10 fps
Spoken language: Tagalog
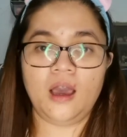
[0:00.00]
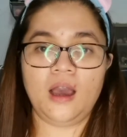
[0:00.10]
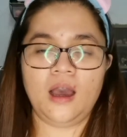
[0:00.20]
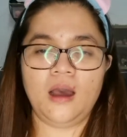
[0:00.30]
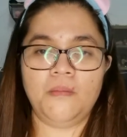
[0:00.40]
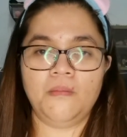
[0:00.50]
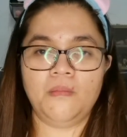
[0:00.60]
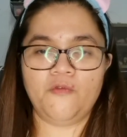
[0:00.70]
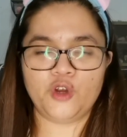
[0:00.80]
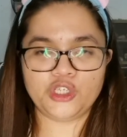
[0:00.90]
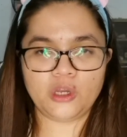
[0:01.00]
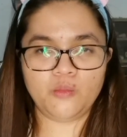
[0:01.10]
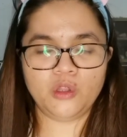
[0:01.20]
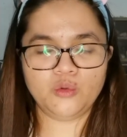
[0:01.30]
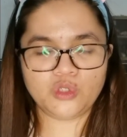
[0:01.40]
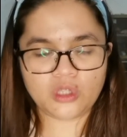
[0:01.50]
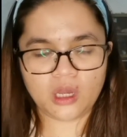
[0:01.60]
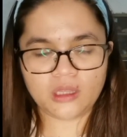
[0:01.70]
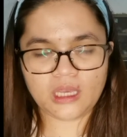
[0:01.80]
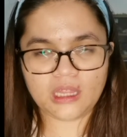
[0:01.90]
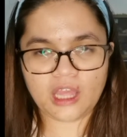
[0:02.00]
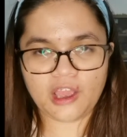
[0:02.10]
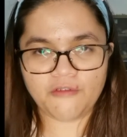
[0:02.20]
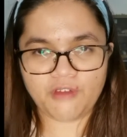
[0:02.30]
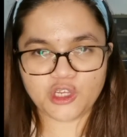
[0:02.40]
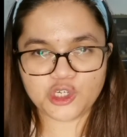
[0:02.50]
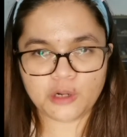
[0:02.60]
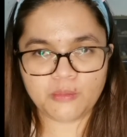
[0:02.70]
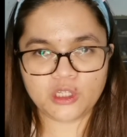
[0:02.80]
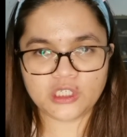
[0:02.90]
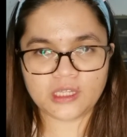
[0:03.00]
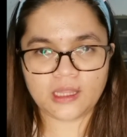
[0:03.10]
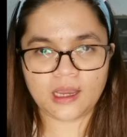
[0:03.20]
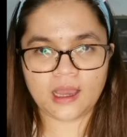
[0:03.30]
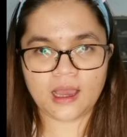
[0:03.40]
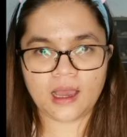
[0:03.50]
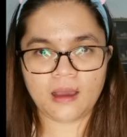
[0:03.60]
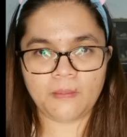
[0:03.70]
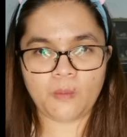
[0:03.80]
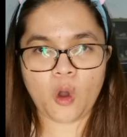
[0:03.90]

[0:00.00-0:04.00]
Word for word: um, for someone who's not eating vegetables talaga,